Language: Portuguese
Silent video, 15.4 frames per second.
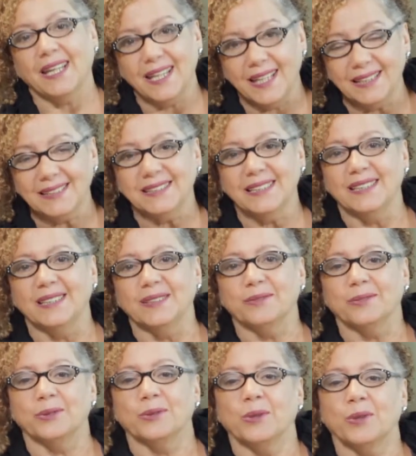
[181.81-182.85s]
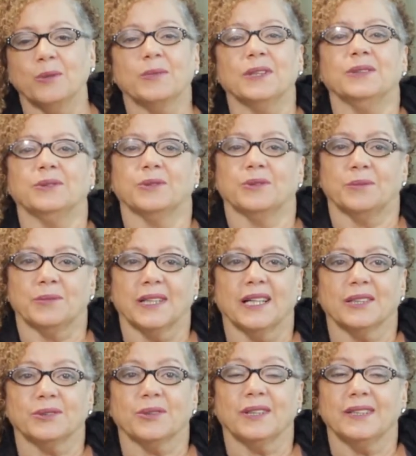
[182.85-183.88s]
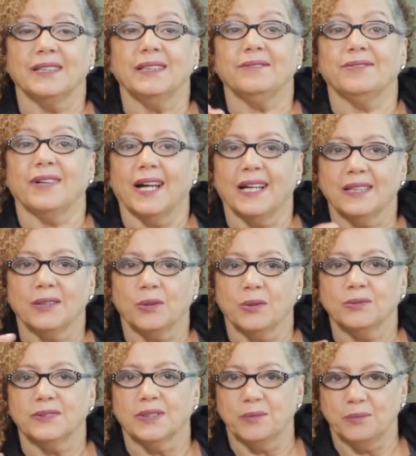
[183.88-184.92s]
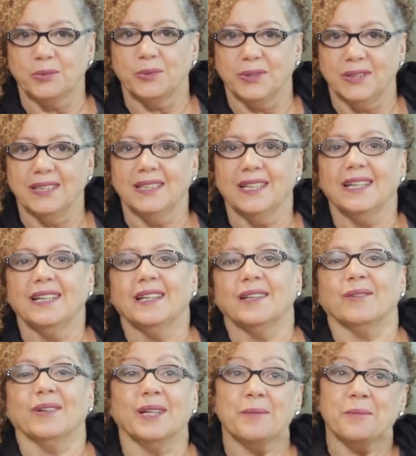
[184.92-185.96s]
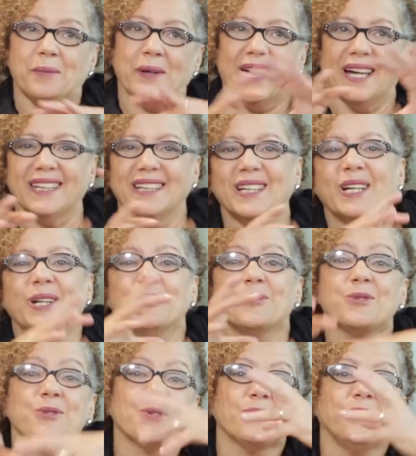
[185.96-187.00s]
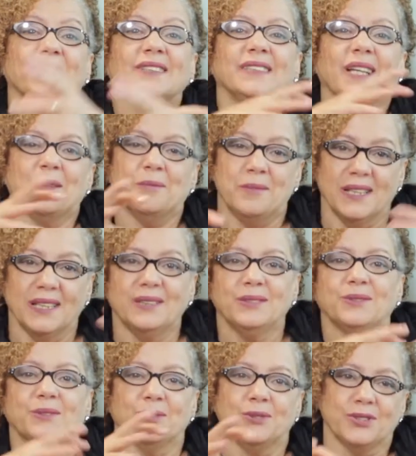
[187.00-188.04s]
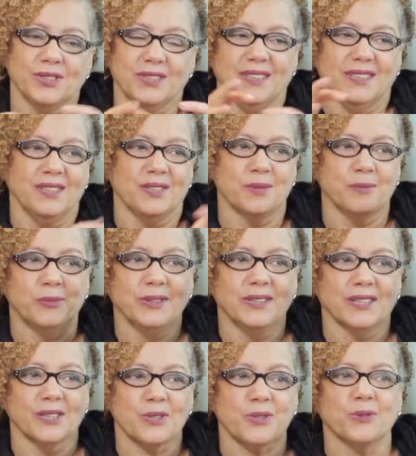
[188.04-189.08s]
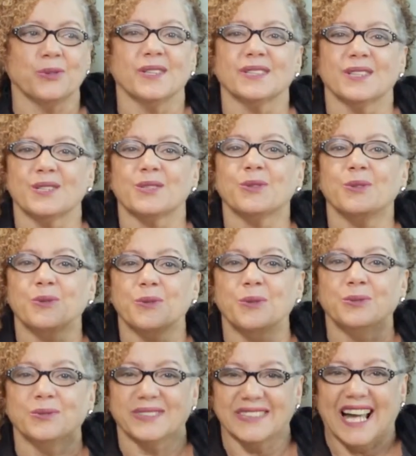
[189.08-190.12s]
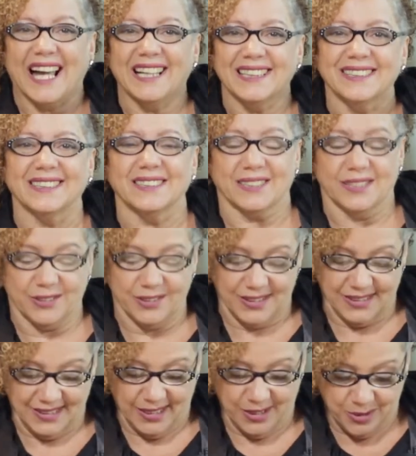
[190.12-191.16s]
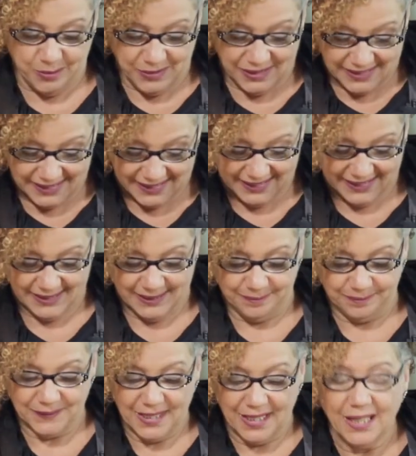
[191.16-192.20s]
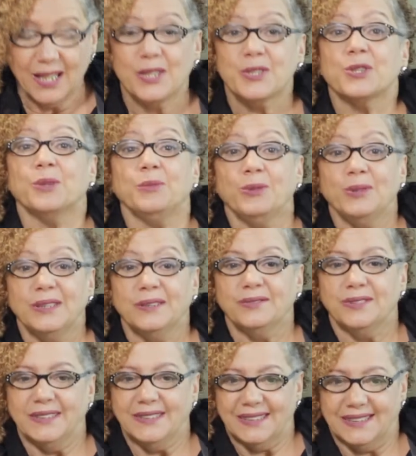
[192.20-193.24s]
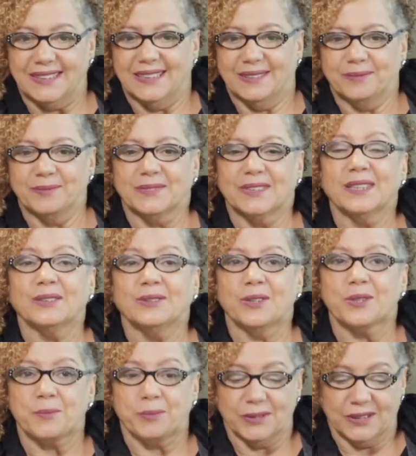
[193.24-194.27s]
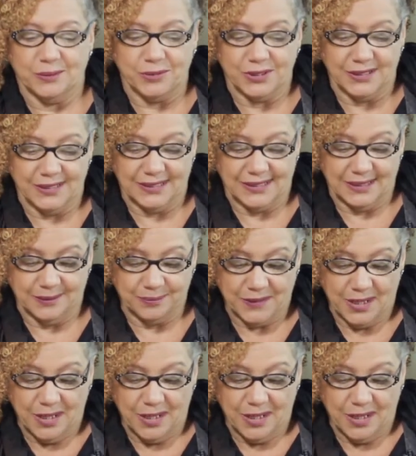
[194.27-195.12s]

esse livro, como leitura obrigatória, ele vai contribuir não é, para o desvendamento de, de muitas coisas ocultadas na sociedade brasileira. Sobre o livro em si, o que, que nós podemos dizer?